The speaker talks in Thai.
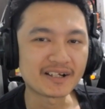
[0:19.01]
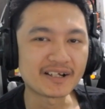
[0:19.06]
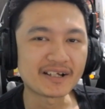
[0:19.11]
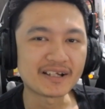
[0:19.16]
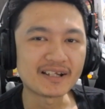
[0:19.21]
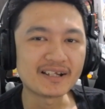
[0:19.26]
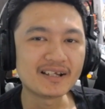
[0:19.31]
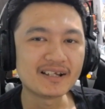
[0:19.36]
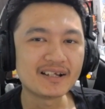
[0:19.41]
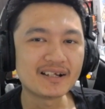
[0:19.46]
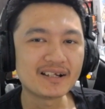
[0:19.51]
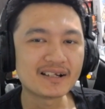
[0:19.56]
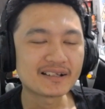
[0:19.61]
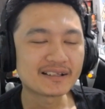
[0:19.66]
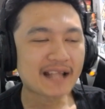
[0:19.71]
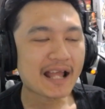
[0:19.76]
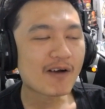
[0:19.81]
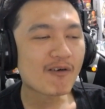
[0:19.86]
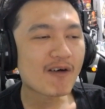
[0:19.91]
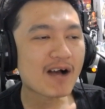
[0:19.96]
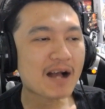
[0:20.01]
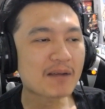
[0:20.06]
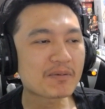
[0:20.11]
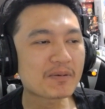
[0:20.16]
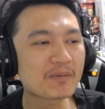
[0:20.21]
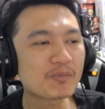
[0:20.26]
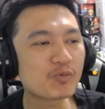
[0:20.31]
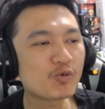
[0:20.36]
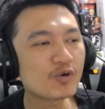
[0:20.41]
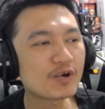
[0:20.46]
ยๆ แต่ว่ามั
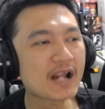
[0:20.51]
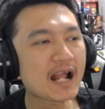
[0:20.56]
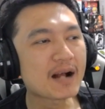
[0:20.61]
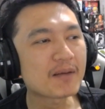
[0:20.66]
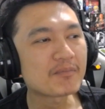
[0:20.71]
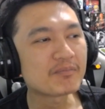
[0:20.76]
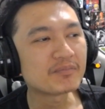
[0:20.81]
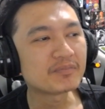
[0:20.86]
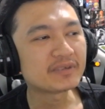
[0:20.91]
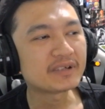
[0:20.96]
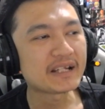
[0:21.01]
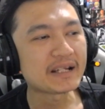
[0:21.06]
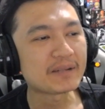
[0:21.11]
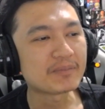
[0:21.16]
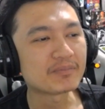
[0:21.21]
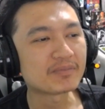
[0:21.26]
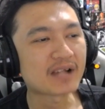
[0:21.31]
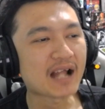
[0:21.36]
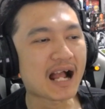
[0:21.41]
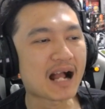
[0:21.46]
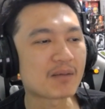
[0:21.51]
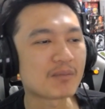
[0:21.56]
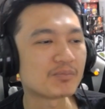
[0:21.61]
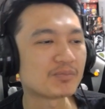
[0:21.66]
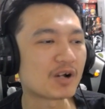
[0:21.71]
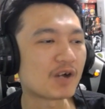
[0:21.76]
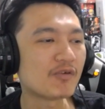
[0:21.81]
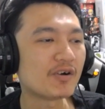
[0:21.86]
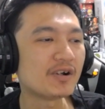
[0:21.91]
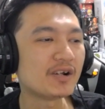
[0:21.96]
นเป็นผู้นำทีม
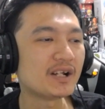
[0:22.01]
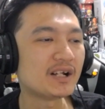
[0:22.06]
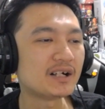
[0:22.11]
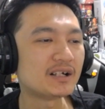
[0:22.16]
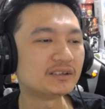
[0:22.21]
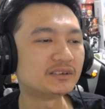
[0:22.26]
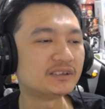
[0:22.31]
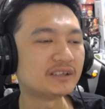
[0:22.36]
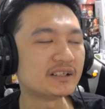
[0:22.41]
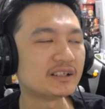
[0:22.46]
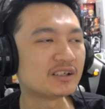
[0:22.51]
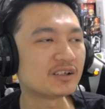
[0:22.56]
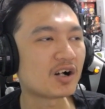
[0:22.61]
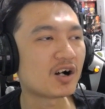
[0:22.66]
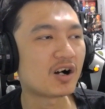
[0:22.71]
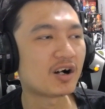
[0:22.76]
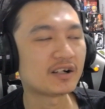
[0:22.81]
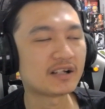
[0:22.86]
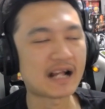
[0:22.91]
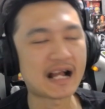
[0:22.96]
ทำทาวเวลเลอร์ซึ่งก็